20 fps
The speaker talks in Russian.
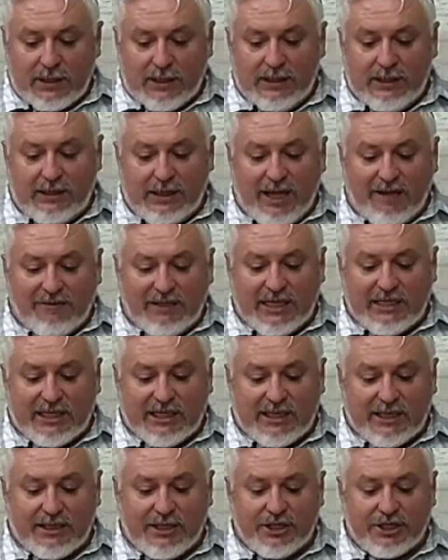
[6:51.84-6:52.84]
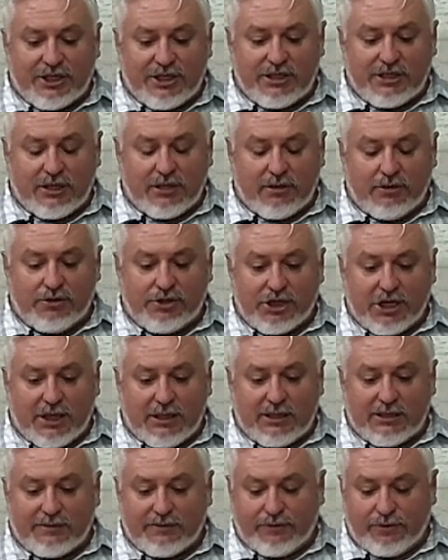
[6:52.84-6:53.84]
Главное это, конечно,
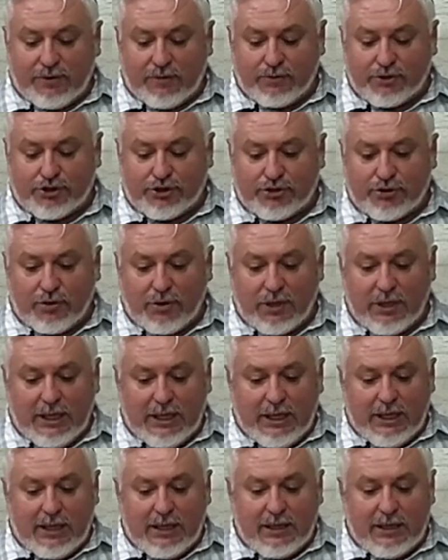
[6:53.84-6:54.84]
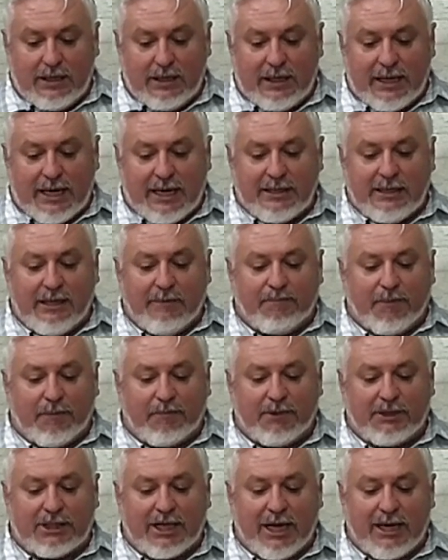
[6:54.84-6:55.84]
заключалось в том, что э, они
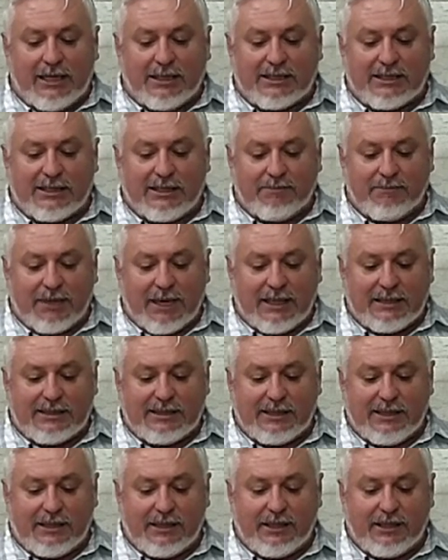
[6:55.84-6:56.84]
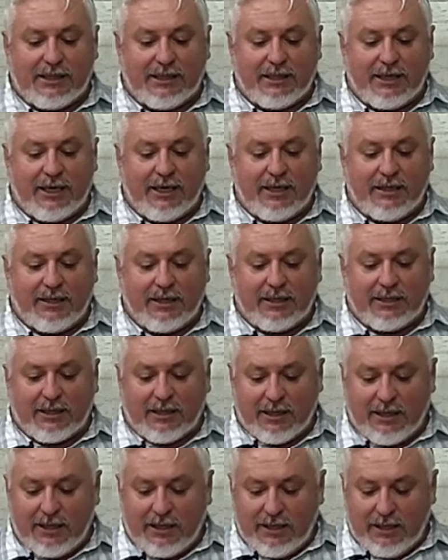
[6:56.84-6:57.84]
попытались собрать синехидрин.
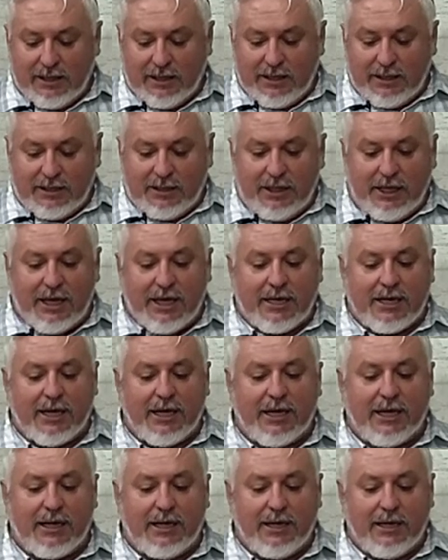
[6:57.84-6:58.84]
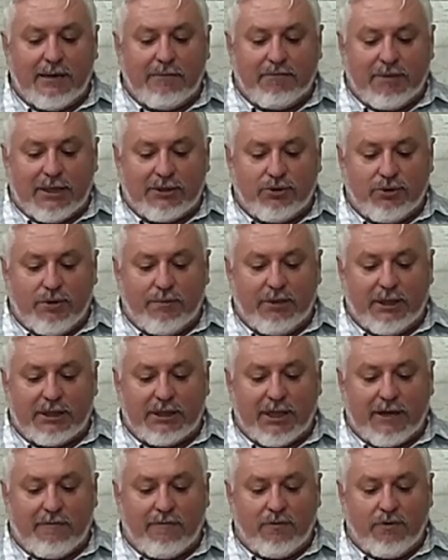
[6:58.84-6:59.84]
это некое подобие
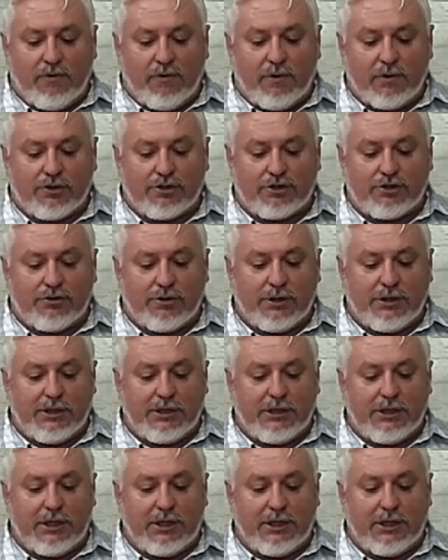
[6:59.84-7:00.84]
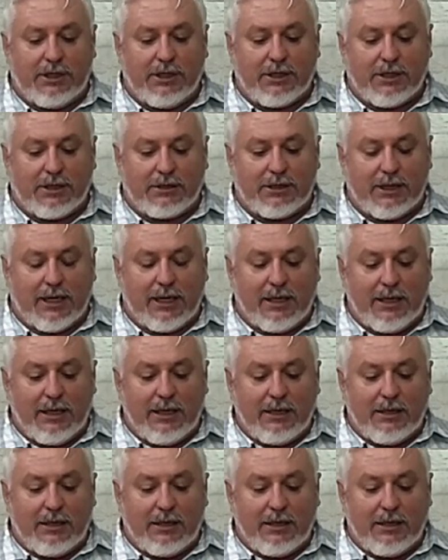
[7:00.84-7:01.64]
того, что они делали, когда